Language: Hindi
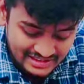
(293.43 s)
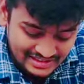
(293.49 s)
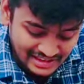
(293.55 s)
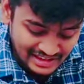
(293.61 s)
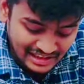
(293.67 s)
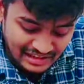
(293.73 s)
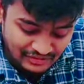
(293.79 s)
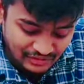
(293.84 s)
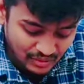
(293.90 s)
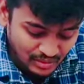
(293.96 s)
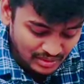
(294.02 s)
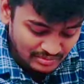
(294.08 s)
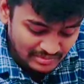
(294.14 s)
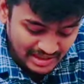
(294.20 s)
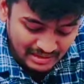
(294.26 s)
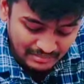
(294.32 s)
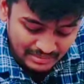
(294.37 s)
सिंगल फोल्ड
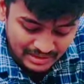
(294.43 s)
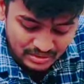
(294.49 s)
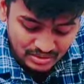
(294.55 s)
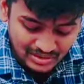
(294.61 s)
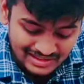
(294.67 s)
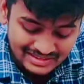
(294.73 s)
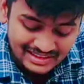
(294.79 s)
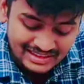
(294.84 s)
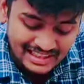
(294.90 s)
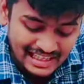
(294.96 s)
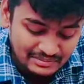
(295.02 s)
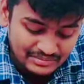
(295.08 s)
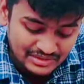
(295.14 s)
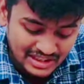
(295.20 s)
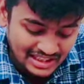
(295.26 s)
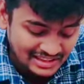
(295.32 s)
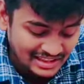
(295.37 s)
में हमें थोड़ा सा
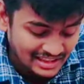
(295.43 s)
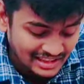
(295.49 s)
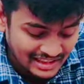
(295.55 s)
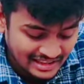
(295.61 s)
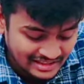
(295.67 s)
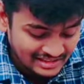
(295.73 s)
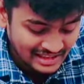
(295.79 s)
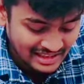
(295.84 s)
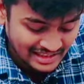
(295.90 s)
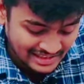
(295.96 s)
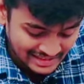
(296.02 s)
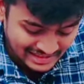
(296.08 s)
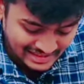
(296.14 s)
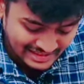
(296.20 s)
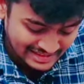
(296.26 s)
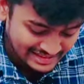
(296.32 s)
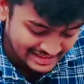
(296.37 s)
टाइम ज़्यादा लगता है
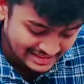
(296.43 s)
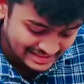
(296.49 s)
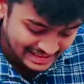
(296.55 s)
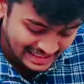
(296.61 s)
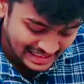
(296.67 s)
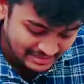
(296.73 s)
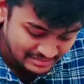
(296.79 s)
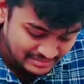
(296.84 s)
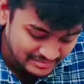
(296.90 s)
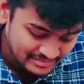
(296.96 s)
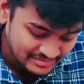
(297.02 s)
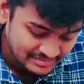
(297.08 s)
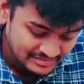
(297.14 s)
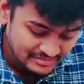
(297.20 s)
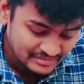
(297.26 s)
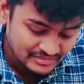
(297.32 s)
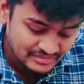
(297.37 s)
यानी कि टाइम
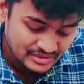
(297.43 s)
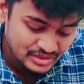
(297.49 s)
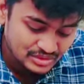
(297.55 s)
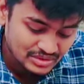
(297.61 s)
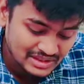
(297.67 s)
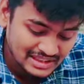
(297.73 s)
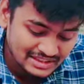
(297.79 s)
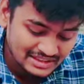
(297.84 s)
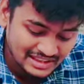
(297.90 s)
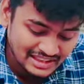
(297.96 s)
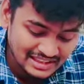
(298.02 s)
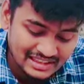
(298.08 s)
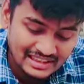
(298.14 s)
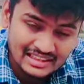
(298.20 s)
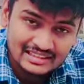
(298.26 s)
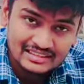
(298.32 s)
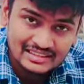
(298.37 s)
जो होता है ज़्यादा
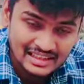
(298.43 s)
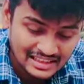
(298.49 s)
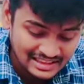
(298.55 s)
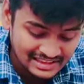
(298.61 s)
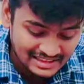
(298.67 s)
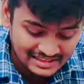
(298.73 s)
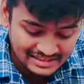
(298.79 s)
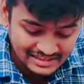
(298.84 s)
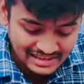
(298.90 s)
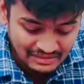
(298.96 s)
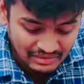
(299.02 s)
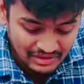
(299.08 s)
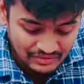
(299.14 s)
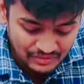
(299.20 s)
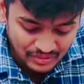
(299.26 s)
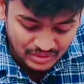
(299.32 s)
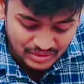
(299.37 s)
लगता है लेकिन
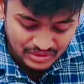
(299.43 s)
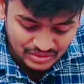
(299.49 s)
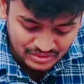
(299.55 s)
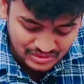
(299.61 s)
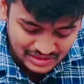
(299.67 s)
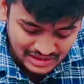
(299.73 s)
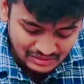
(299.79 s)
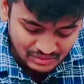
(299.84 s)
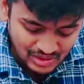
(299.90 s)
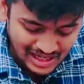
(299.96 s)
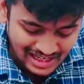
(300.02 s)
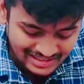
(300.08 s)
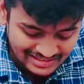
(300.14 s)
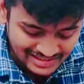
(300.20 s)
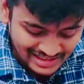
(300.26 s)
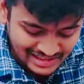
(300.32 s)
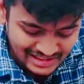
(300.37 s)
डबल फोल्ड जो होती है वो
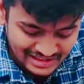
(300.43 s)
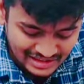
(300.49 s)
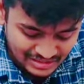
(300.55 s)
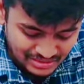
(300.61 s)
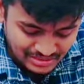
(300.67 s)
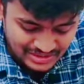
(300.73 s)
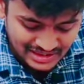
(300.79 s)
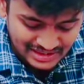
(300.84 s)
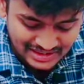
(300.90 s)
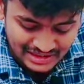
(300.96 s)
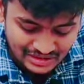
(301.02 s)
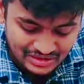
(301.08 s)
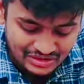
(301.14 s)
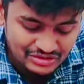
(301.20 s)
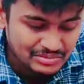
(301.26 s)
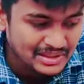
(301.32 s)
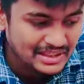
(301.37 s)
आसानी से हो जाती है
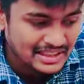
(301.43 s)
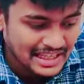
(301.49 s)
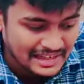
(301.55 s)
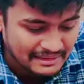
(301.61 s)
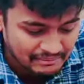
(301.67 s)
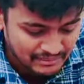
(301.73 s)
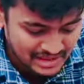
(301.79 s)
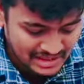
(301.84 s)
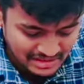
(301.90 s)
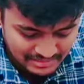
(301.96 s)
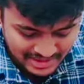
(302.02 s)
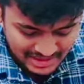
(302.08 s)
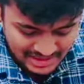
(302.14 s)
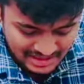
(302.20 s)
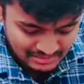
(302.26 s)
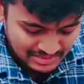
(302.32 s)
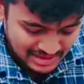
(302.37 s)
और इसमें टाइम भी हमें
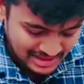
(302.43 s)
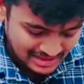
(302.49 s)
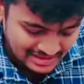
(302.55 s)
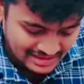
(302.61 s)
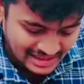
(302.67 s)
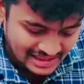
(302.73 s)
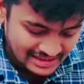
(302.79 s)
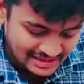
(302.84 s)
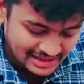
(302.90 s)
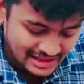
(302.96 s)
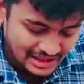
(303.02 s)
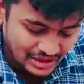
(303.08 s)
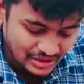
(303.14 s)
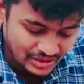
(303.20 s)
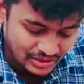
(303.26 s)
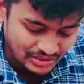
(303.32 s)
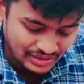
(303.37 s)
कम लगता
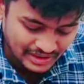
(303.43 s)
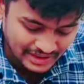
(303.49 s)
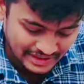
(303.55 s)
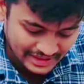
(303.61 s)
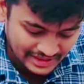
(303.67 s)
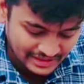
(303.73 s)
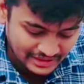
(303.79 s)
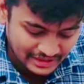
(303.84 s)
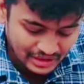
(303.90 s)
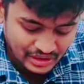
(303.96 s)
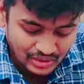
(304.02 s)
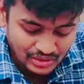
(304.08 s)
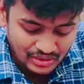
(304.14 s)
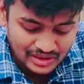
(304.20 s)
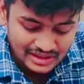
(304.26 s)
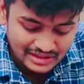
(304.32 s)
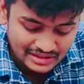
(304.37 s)
हो है
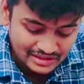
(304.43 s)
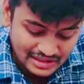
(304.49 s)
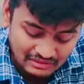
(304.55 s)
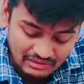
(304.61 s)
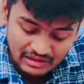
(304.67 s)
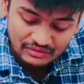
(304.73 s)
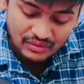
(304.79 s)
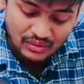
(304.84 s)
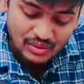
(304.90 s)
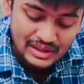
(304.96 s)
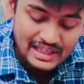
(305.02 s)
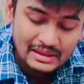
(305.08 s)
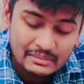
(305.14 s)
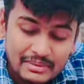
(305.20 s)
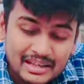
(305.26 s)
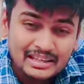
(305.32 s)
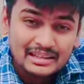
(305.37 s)
और डबल फोल्ड
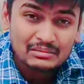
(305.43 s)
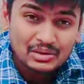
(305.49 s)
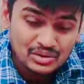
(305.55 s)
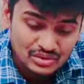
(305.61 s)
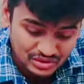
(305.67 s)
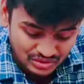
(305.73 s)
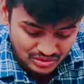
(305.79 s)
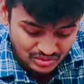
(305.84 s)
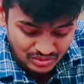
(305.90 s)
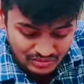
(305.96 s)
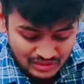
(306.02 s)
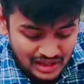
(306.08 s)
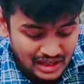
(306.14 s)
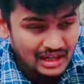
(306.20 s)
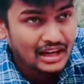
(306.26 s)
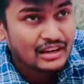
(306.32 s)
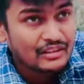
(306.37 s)
के बाद हम लोग इसको
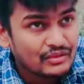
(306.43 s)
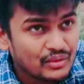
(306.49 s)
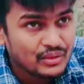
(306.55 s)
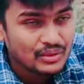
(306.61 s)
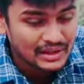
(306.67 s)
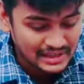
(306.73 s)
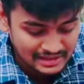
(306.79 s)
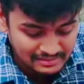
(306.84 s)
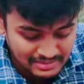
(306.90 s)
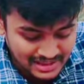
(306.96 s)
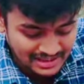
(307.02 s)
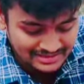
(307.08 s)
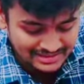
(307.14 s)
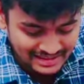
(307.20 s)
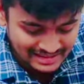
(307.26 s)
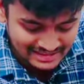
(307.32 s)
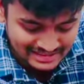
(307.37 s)
अनफोल्डिंग भी
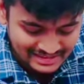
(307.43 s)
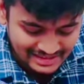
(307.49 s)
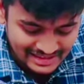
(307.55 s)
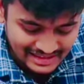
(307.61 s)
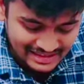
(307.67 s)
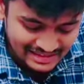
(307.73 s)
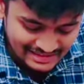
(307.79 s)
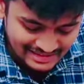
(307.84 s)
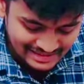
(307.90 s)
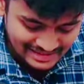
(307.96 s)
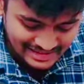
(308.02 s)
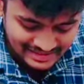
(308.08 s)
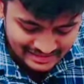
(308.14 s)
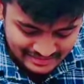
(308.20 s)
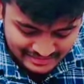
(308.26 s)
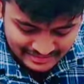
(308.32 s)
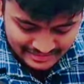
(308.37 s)
आसानी से कर लेते हैं